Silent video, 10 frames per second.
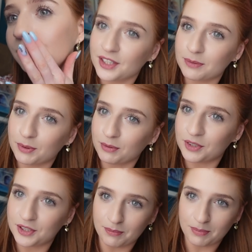Czas
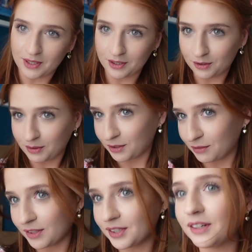podłączyć aparat do
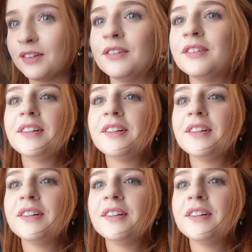ładowania. O! To